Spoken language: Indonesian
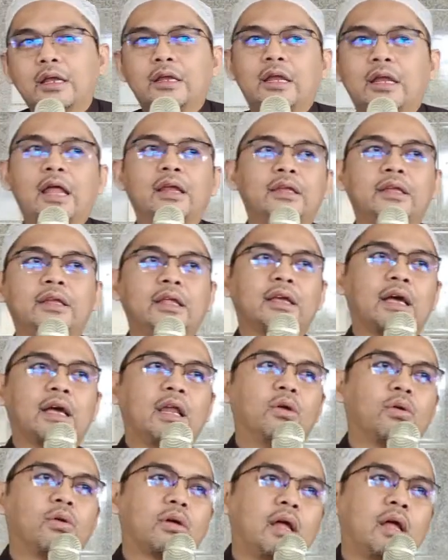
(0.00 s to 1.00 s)
Nanti
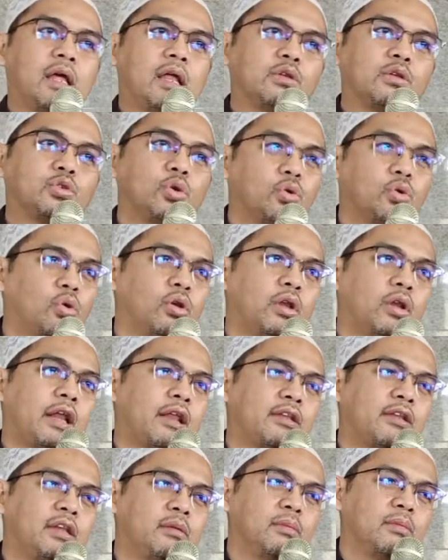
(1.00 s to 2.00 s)
kalau kalian syukur
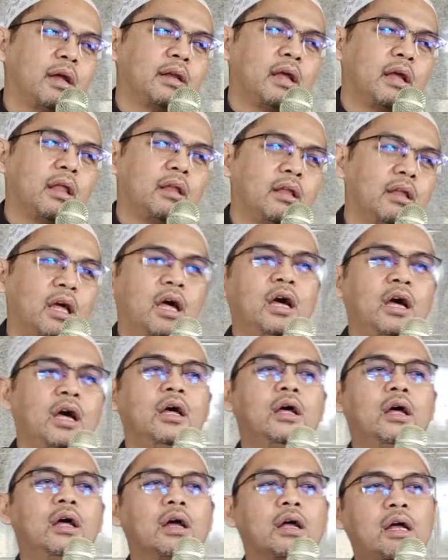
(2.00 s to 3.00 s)
atas nikmat Allah,
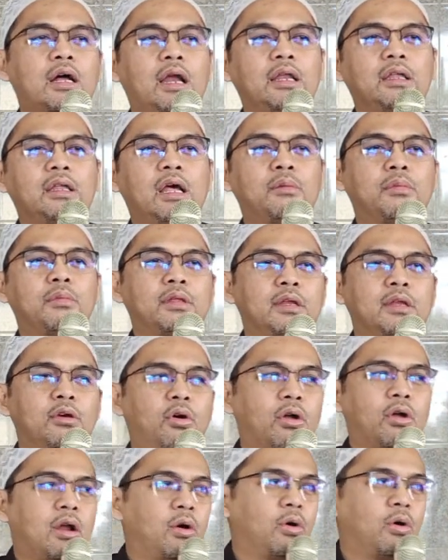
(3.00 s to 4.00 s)
kalian menjadi
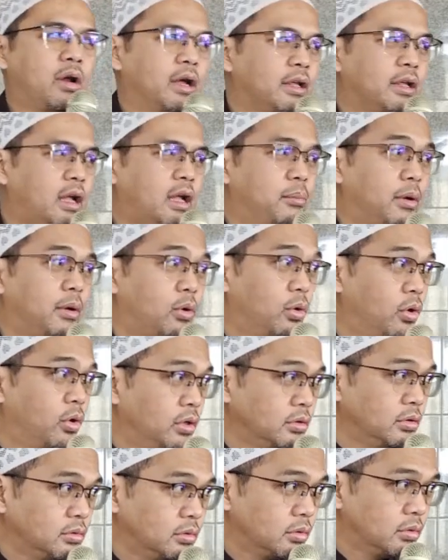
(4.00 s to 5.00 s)
orang-orang yang
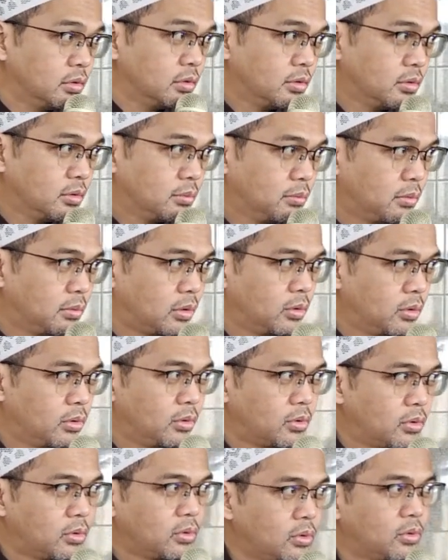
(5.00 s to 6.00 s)
berun
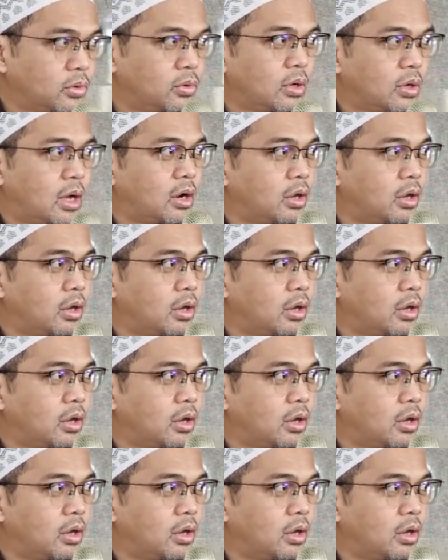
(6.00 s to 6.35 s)
beruntung.